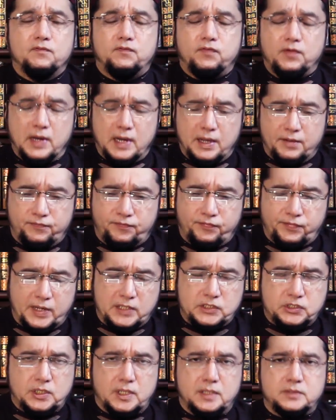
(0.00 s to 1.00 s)
फ़लाँ
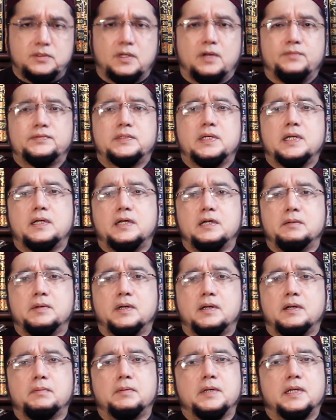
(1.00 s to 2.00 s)
फ्रैक्शन ऑफ सेकेंड
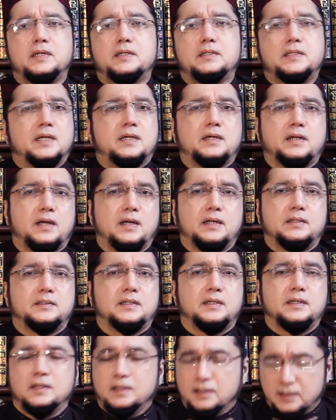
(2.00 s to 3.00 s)
में रब नहीं देख रहा
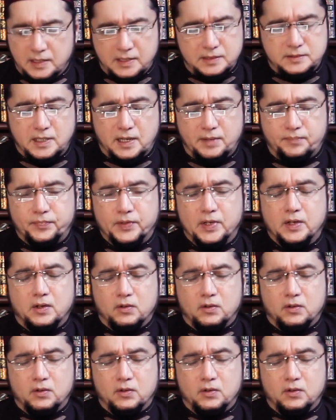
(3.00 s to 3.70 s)
था नहीं साहब